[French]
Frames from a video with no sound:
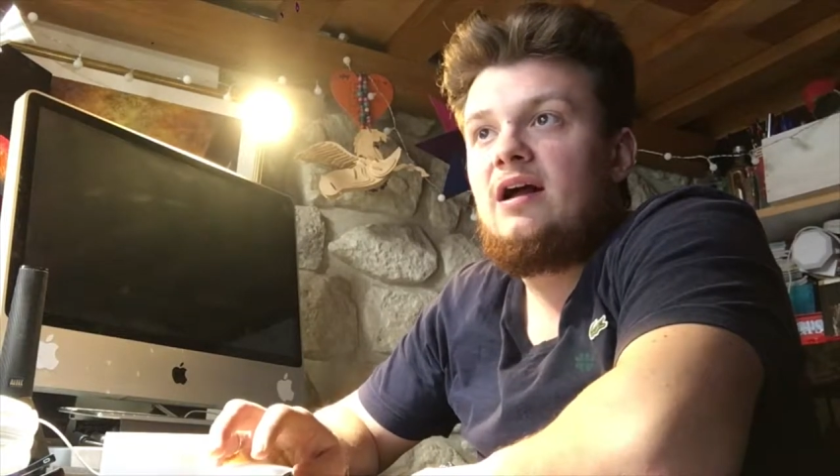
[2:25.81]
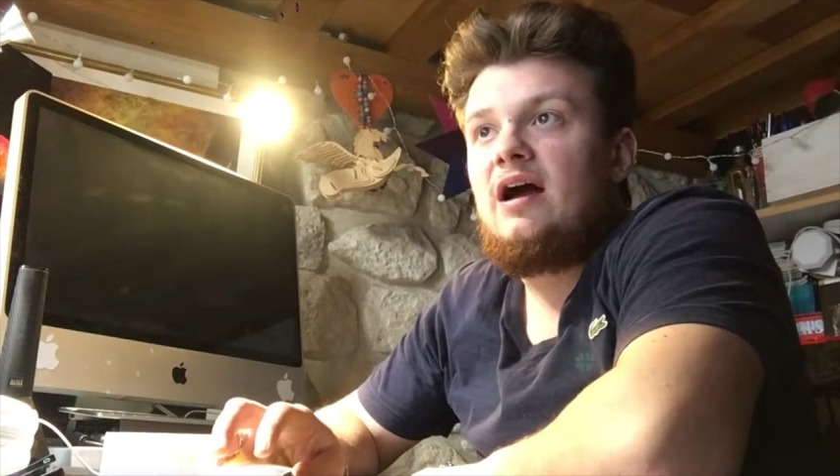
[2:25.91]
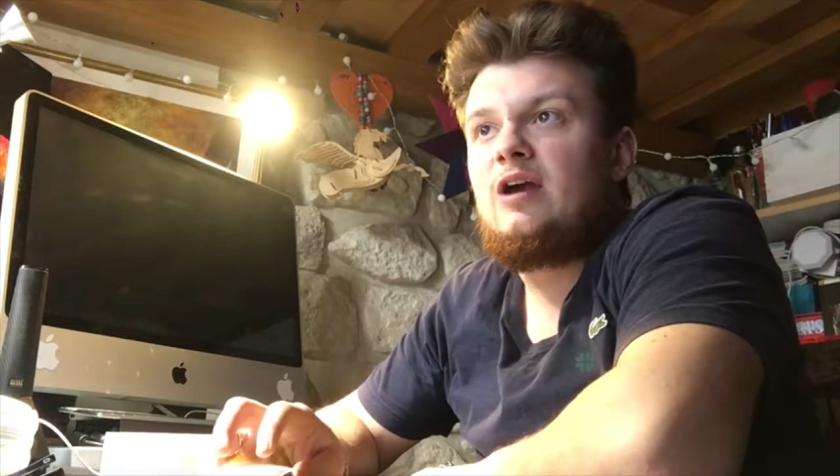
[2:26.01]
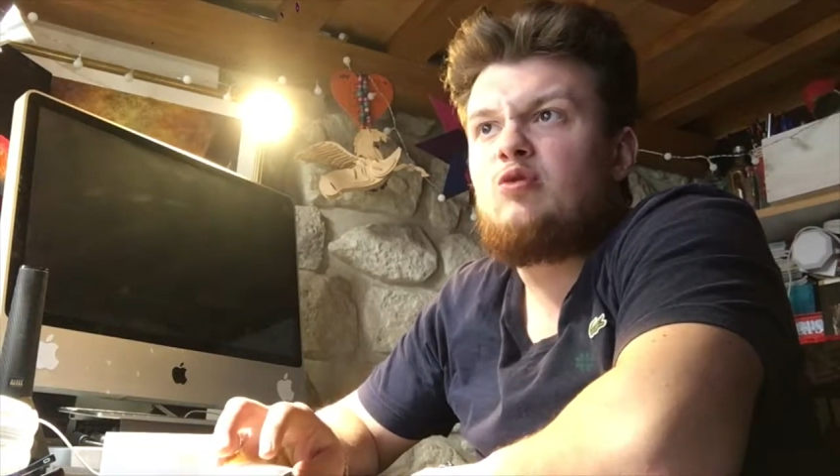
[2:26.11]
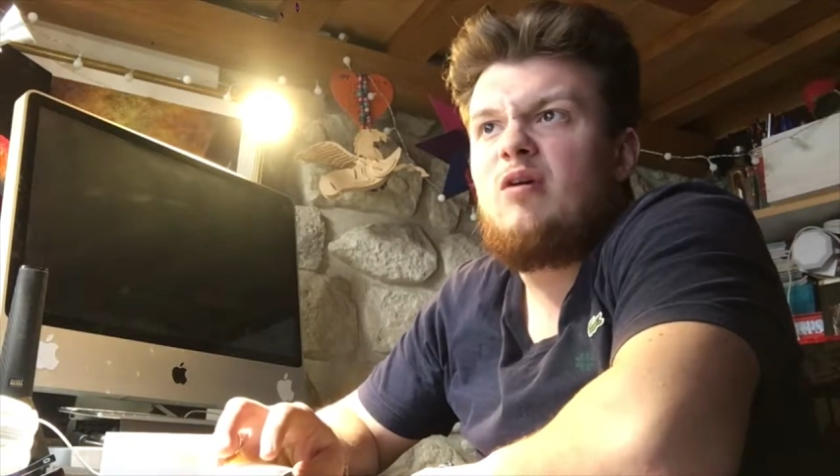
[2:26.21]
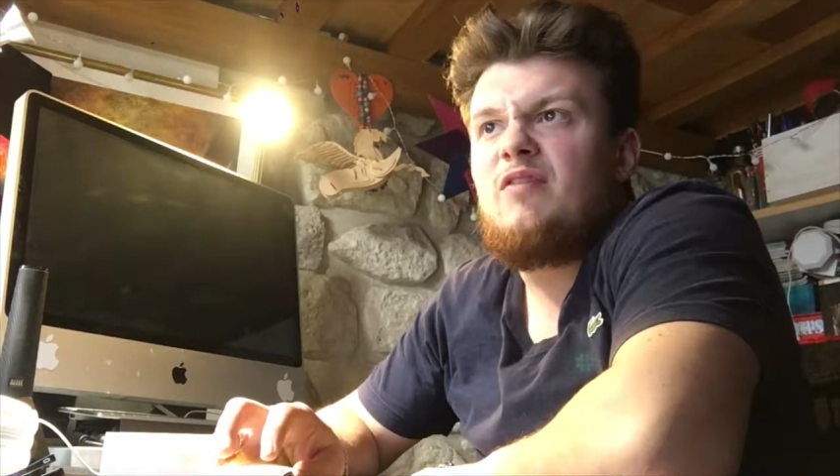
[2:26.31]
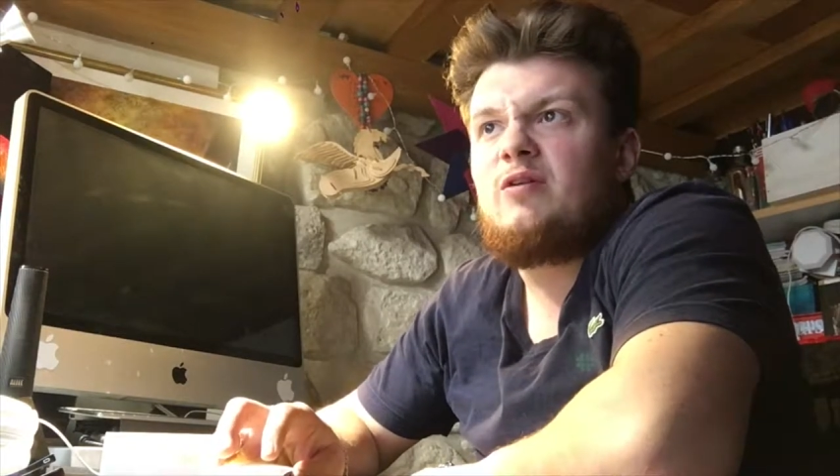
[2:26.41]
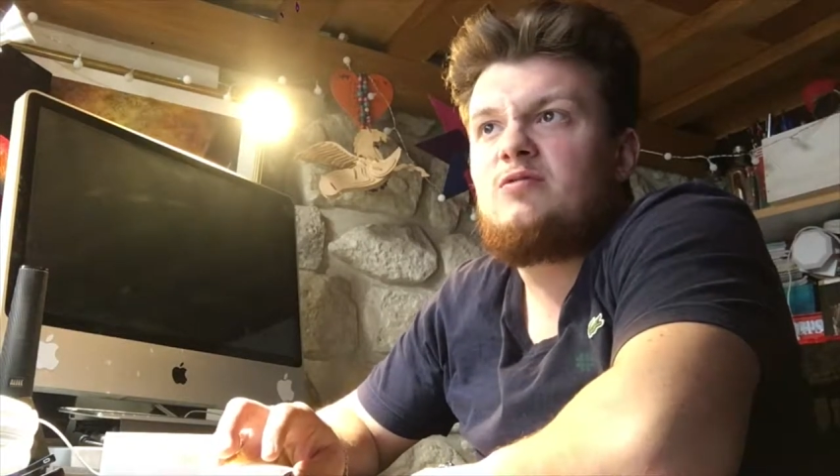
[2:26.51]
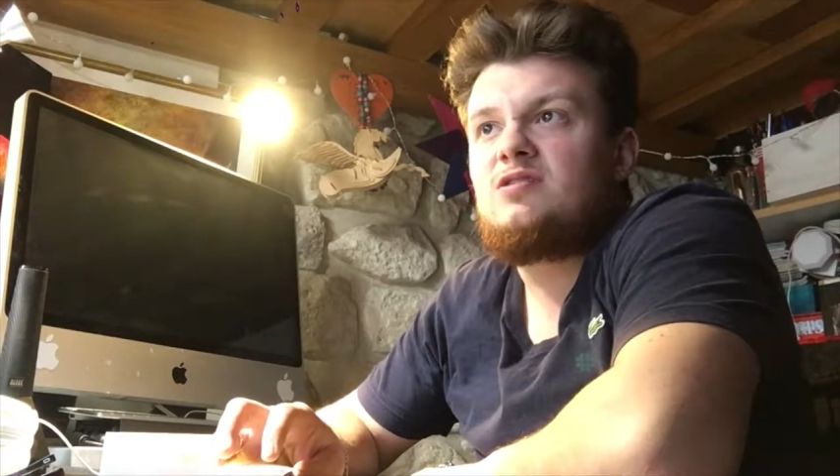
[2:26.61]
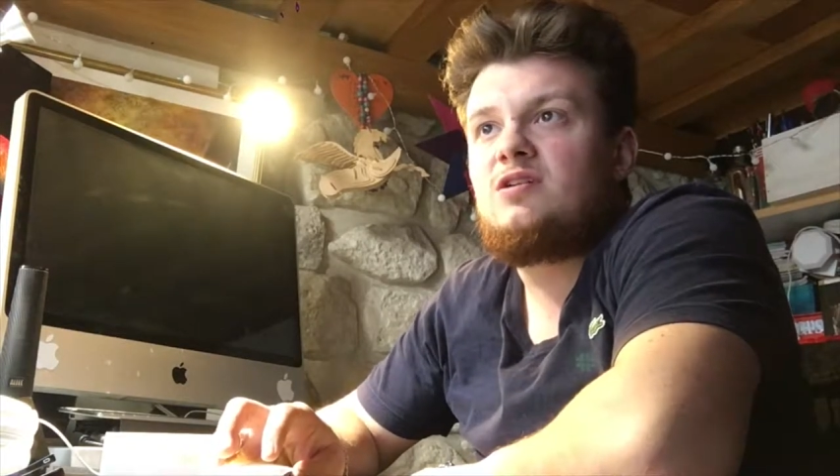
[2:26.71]
avec
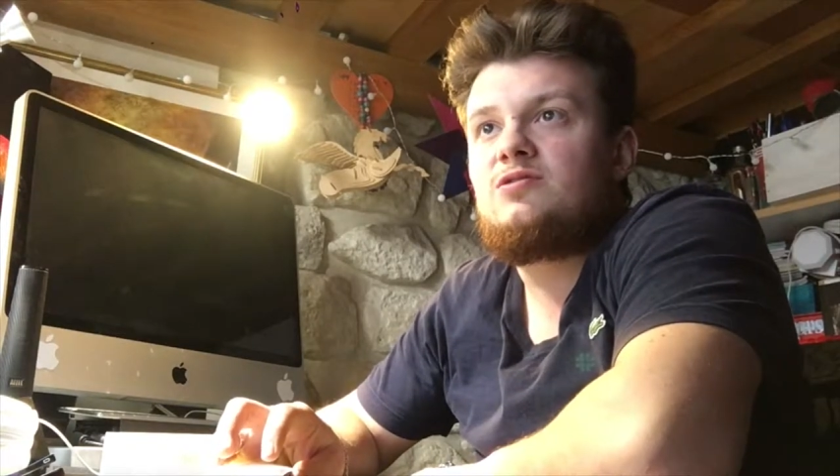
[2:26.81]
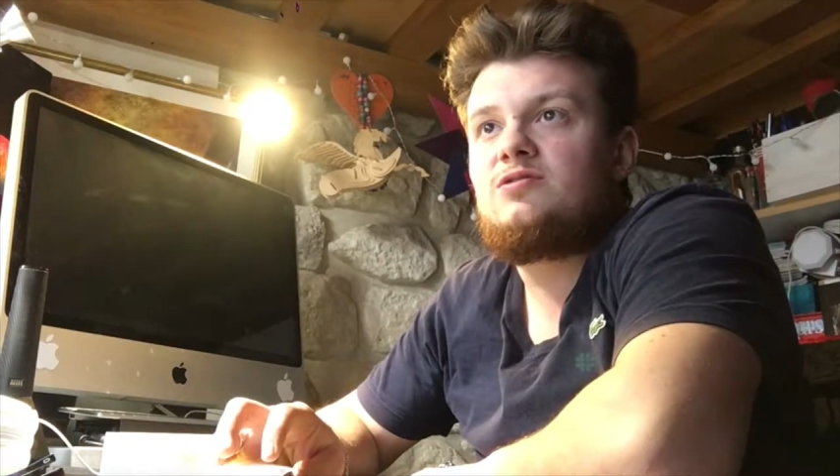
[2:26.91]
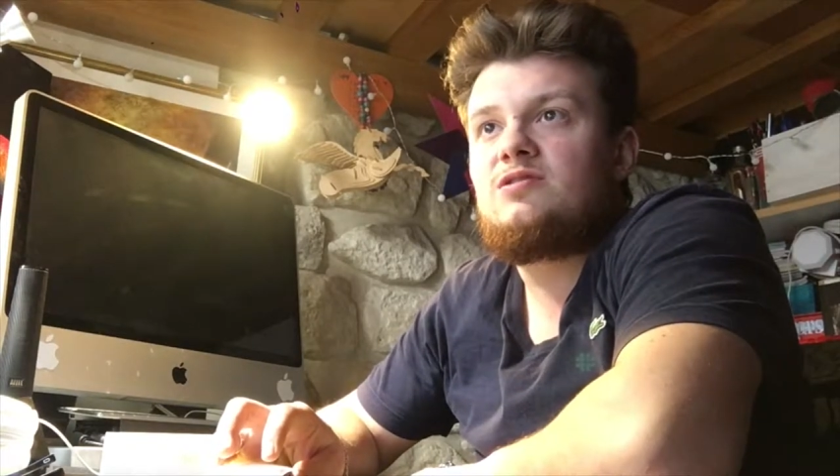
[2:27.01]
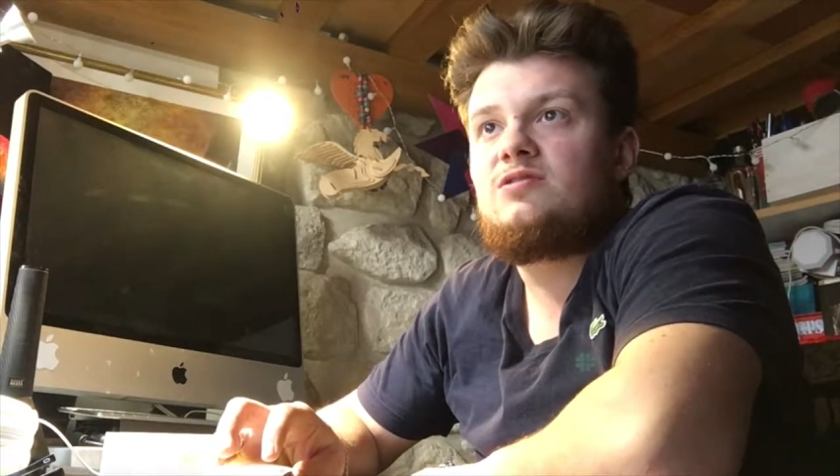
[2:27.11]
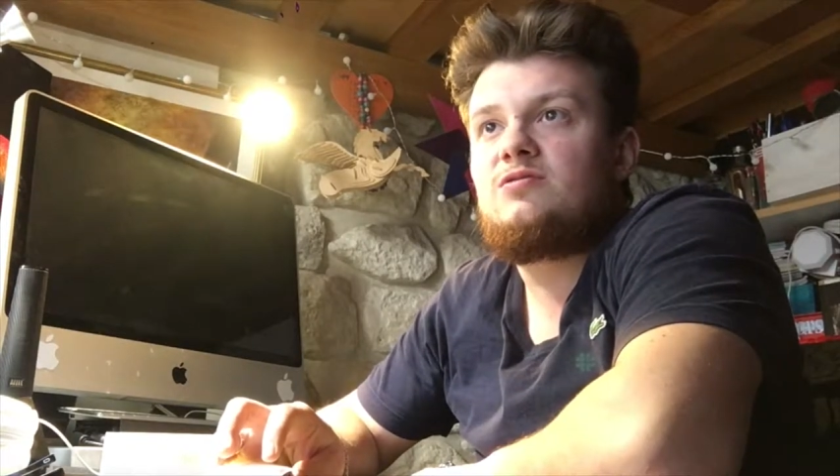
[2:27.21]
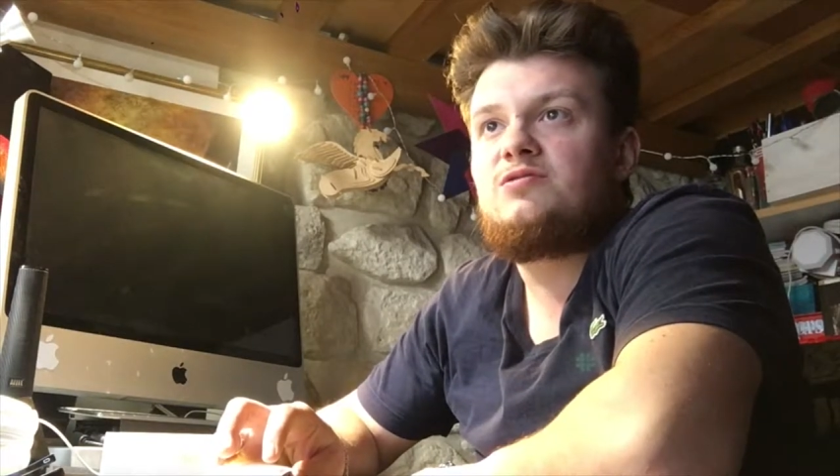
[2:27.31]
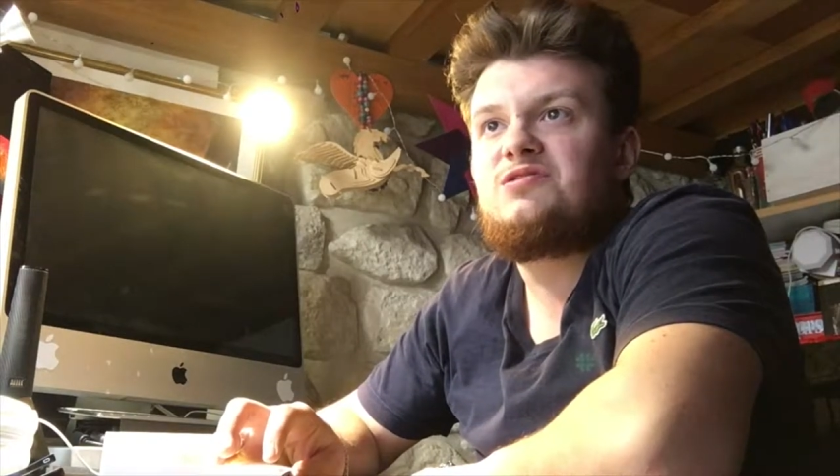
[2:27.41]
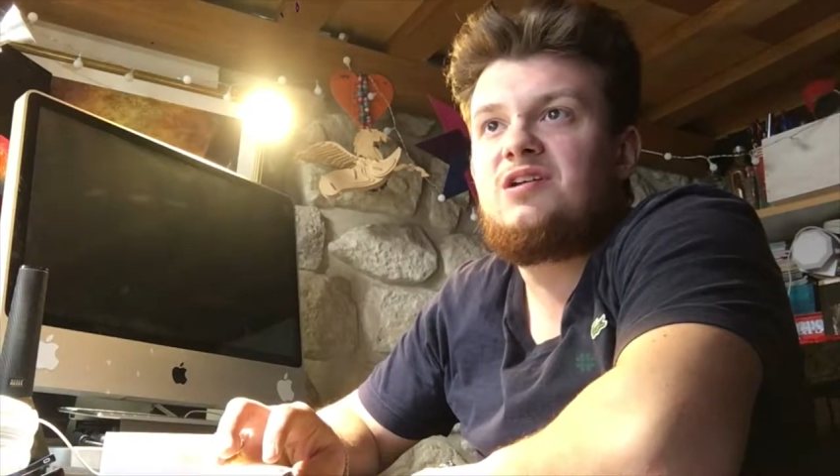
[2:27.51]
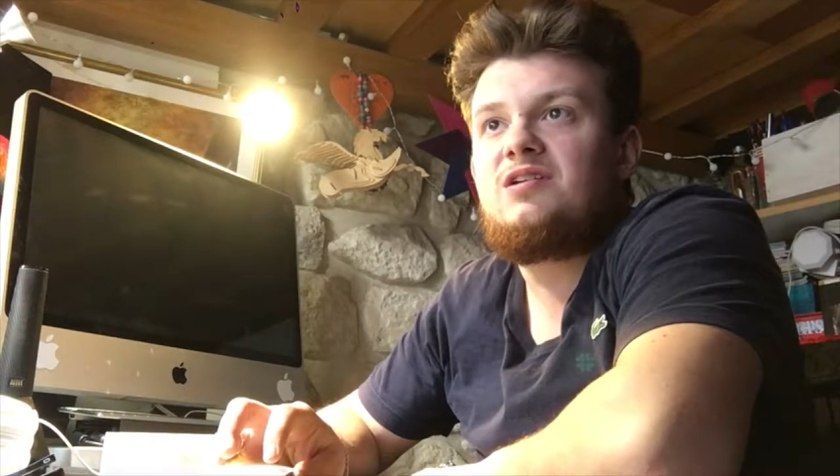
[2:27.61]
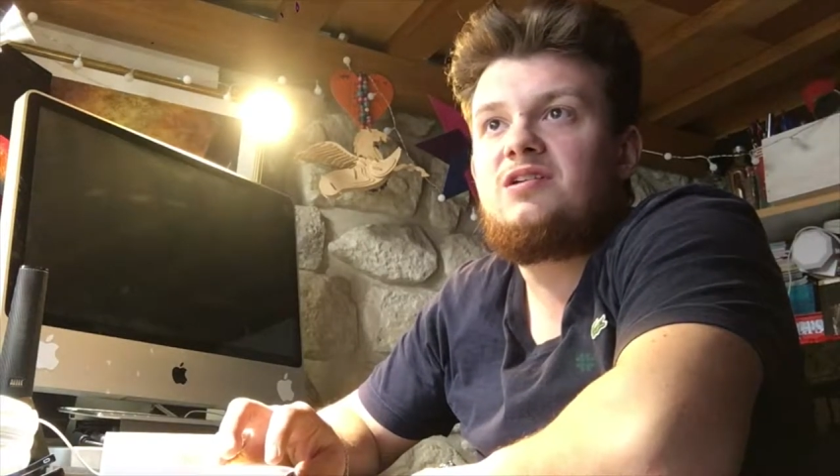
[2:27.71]
3,5 sur
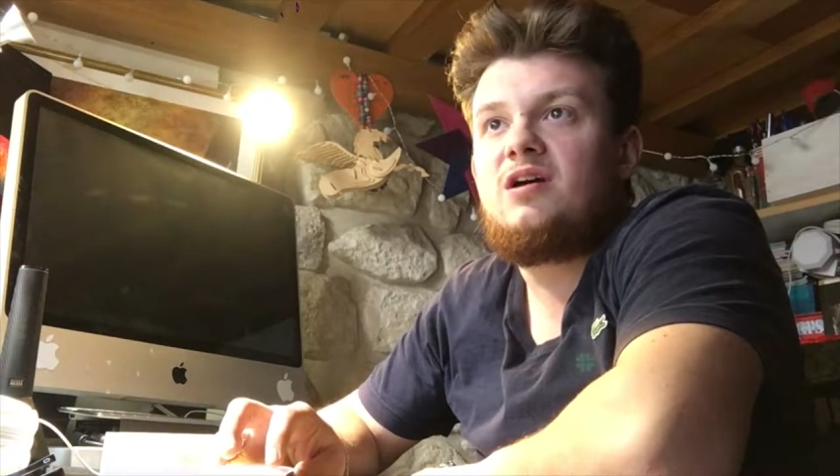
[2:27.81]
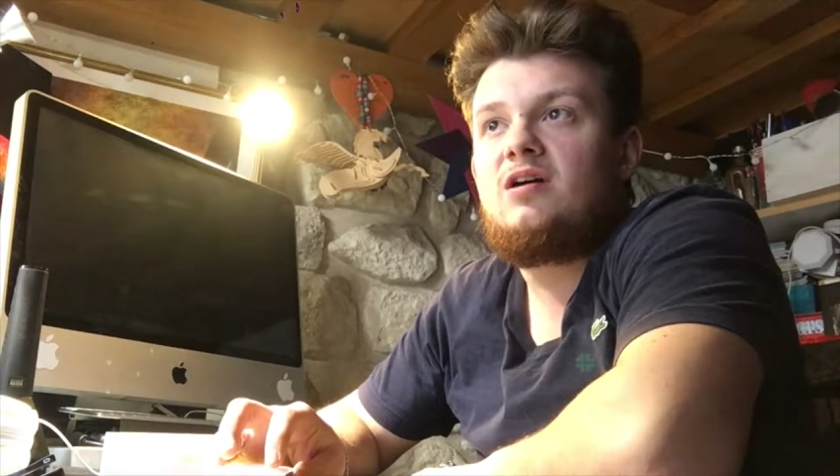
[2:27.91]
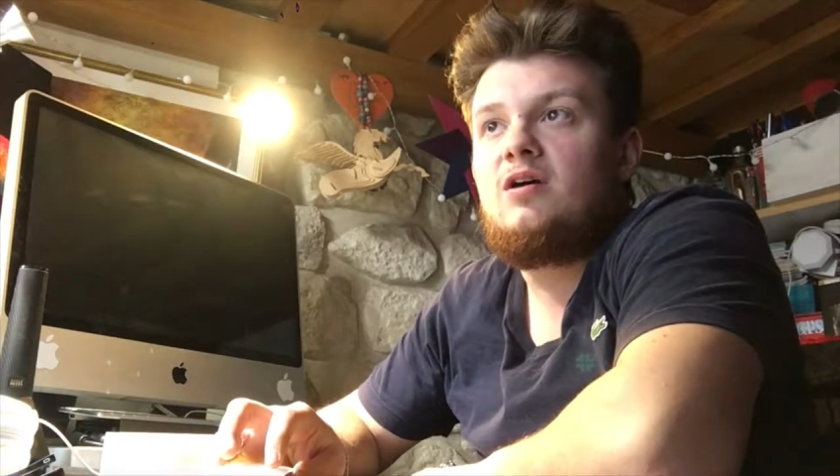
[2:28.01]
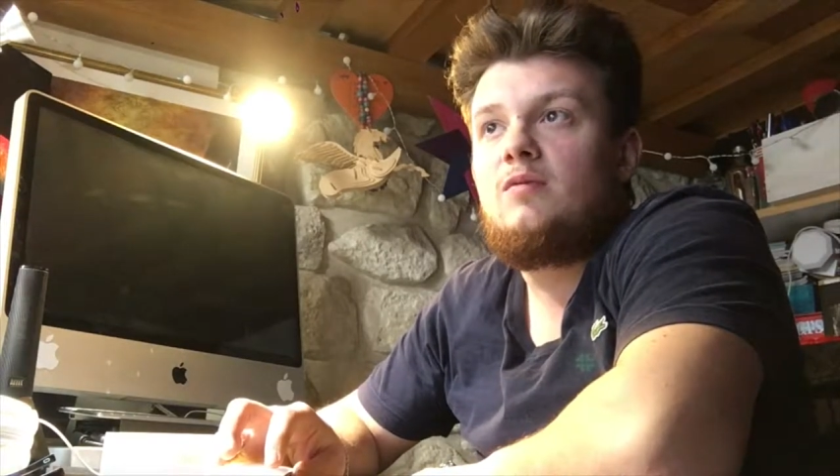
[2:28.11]
5